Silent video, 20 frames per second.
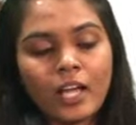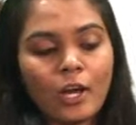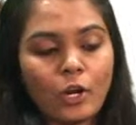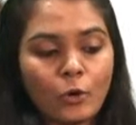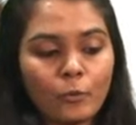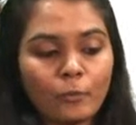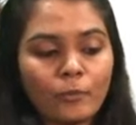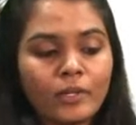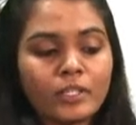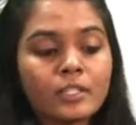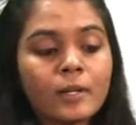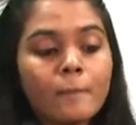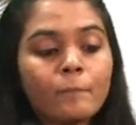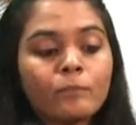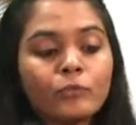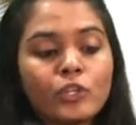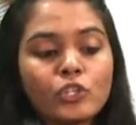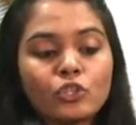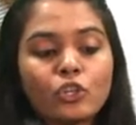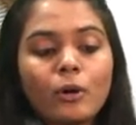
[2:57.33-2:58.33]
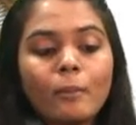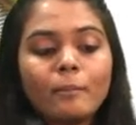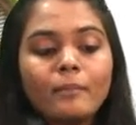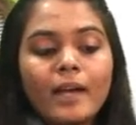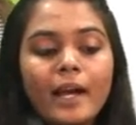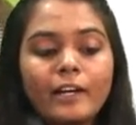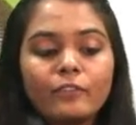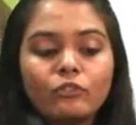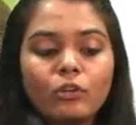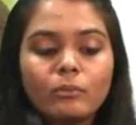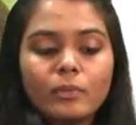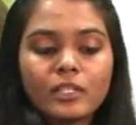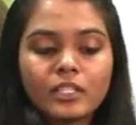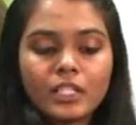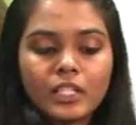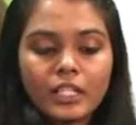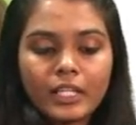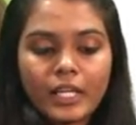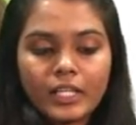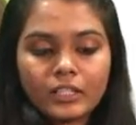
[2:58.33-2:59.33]
थायोपिस इसको हम ब्लाइंड वॉर्म
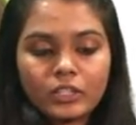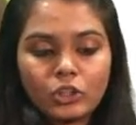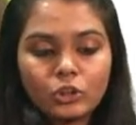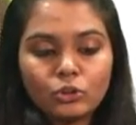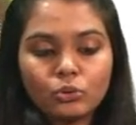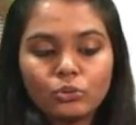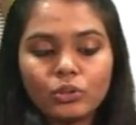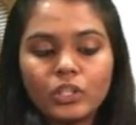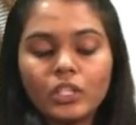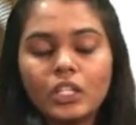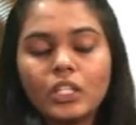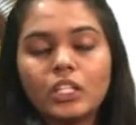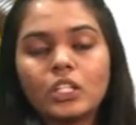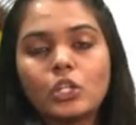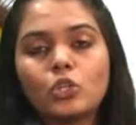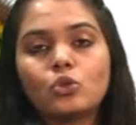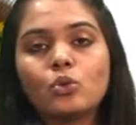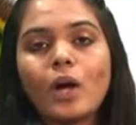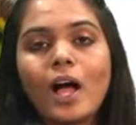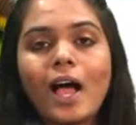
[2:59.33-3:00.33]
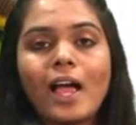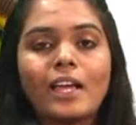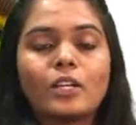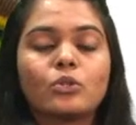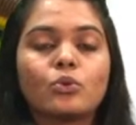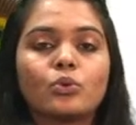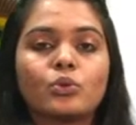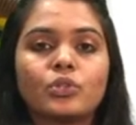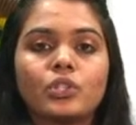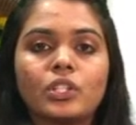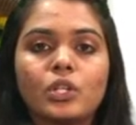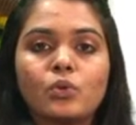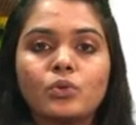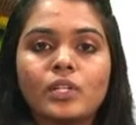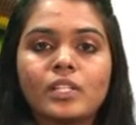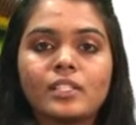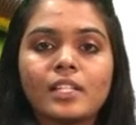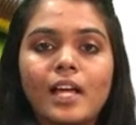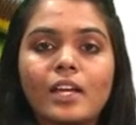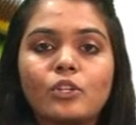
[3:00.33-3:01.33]
इसलिए कहते हैं क्योंकि इनकी जो आइज़ होती है
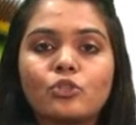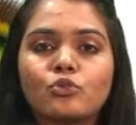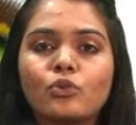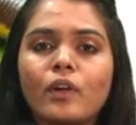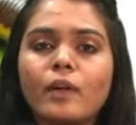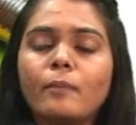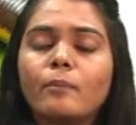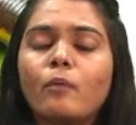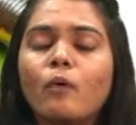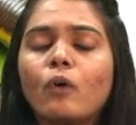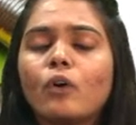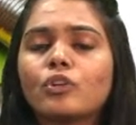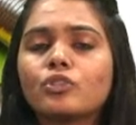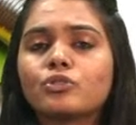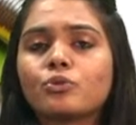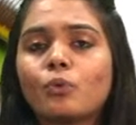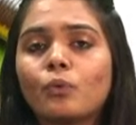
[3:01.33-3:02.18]
उसका साइज़ जो है बहुत